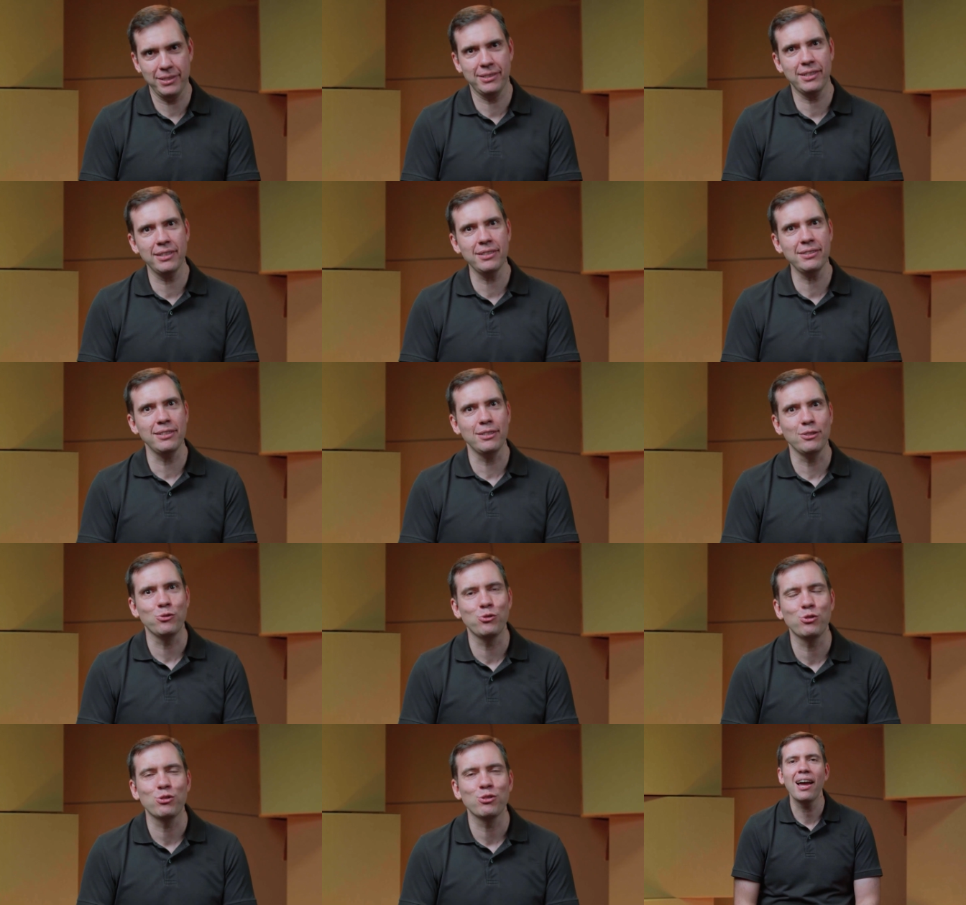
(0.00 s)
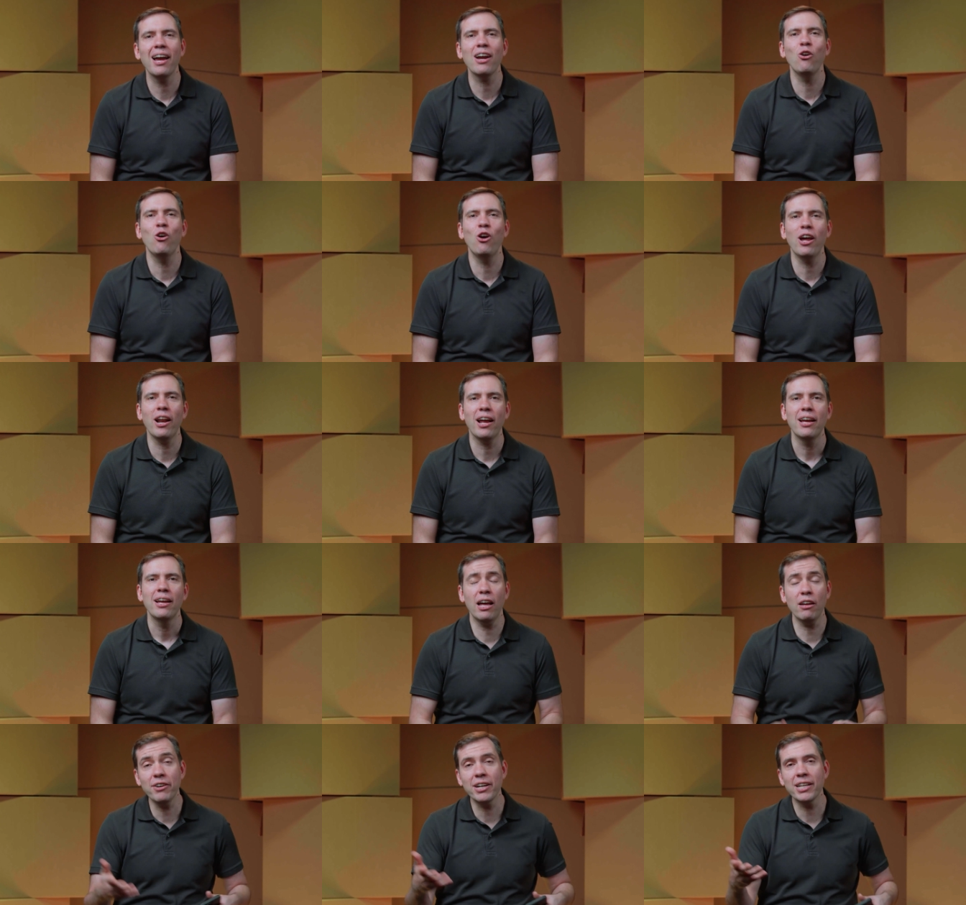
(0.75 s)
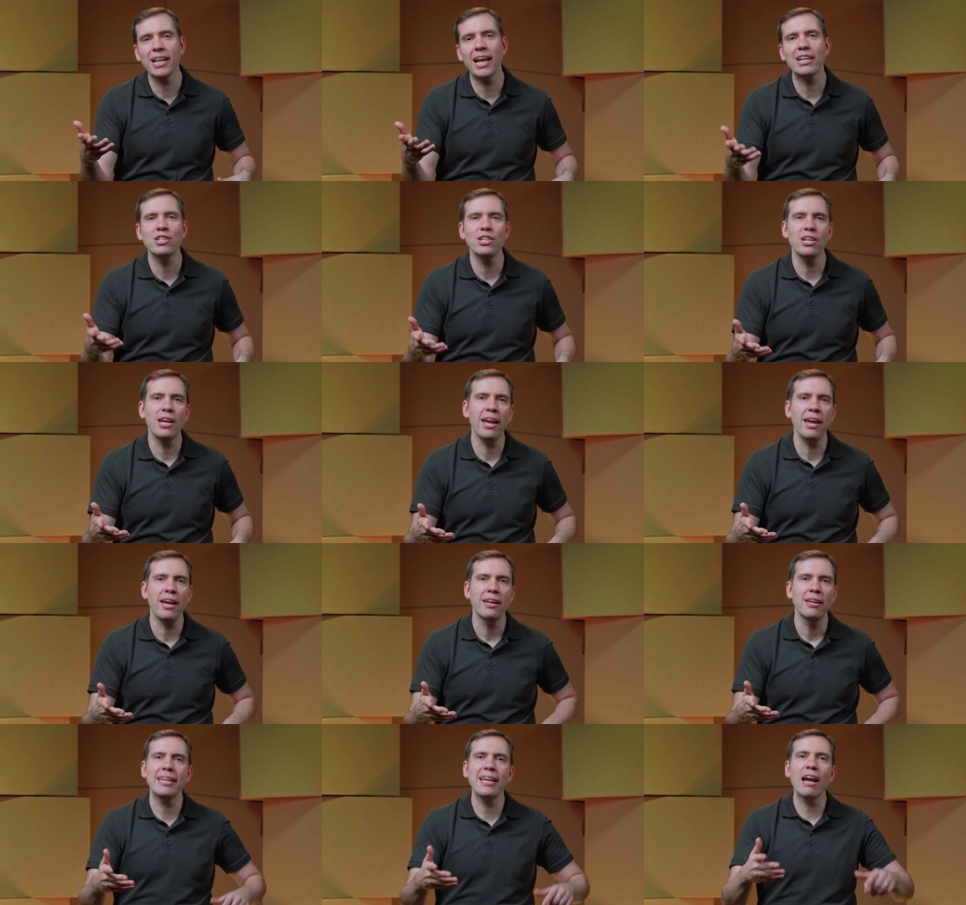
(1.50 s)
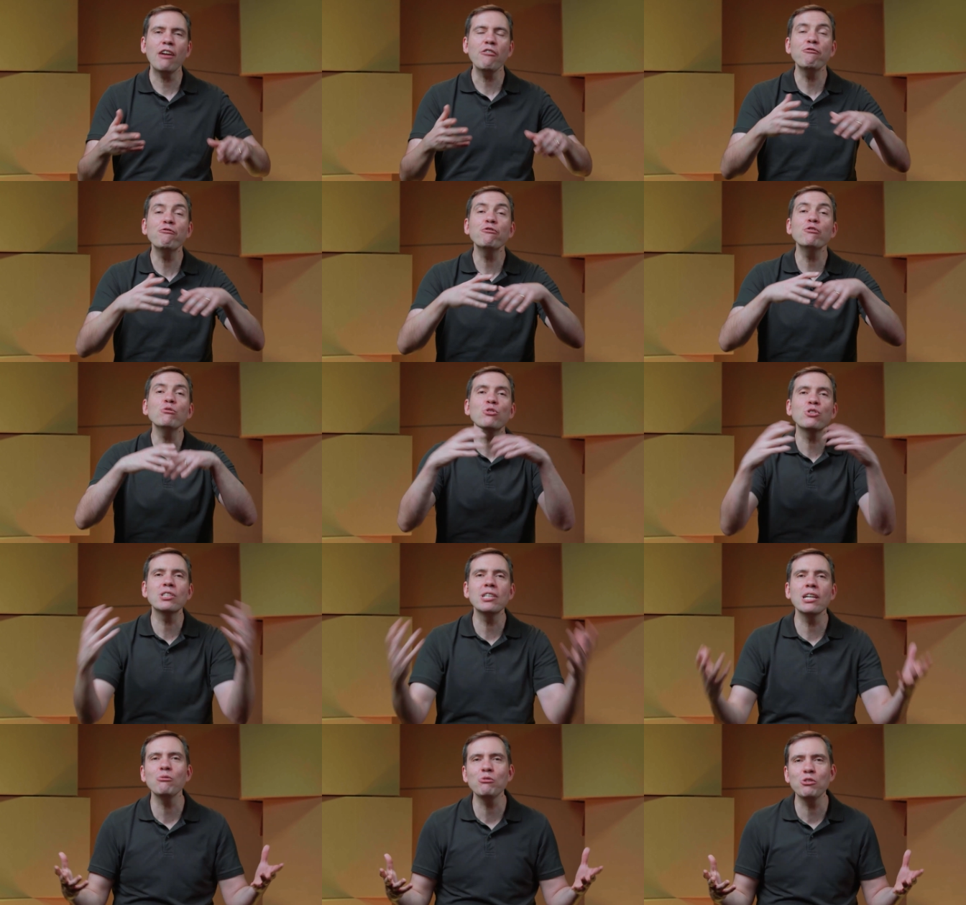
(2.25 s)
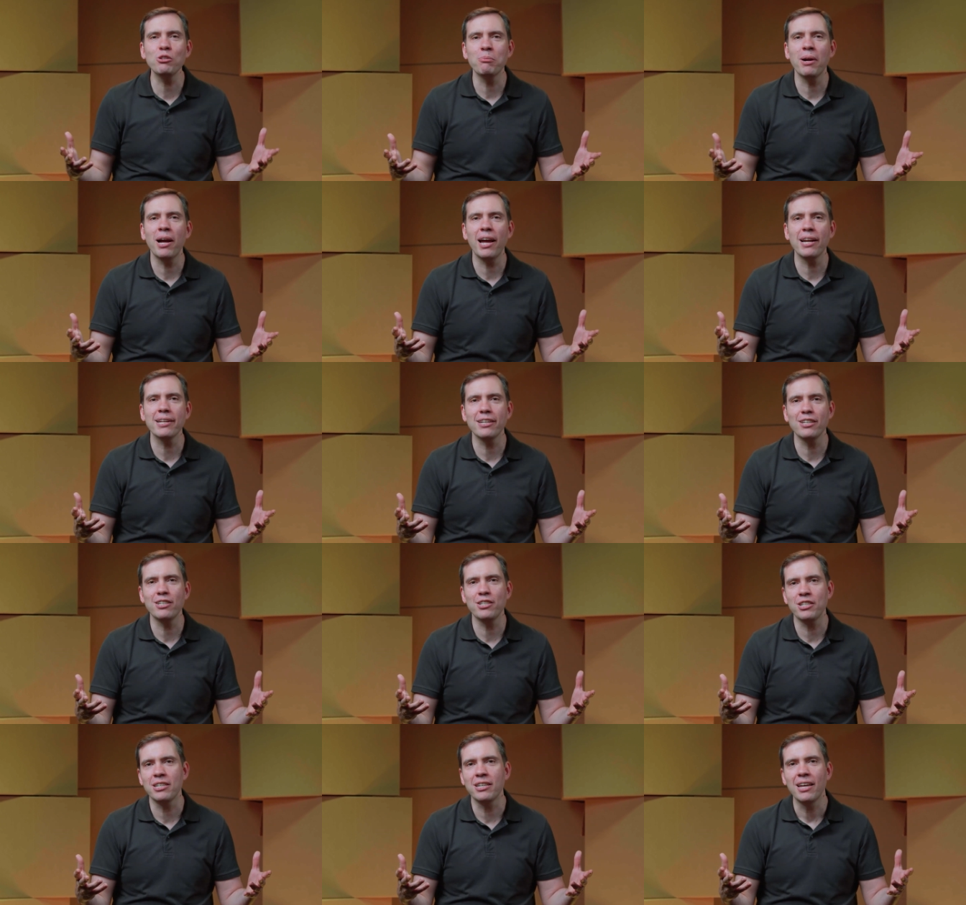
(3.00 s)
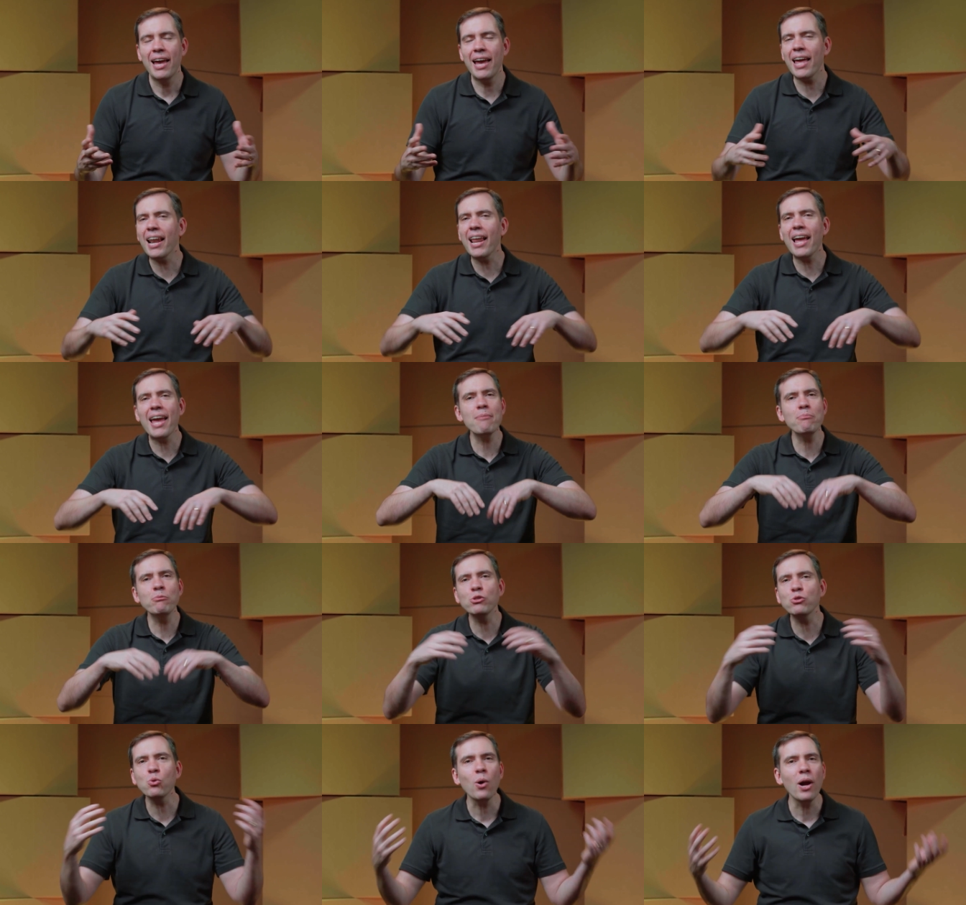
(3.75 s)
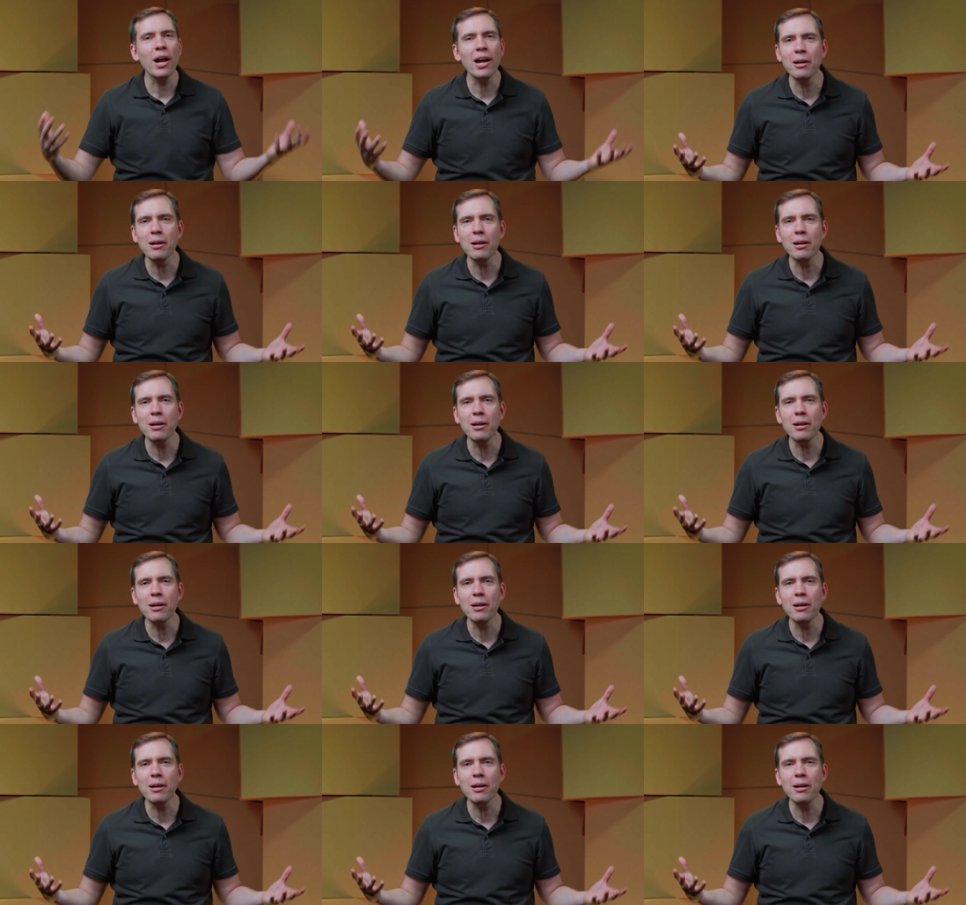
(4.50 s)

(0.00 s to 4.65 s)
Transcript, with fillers: esquisitos. Agora, a verdade é que a função de marketing, ela é muito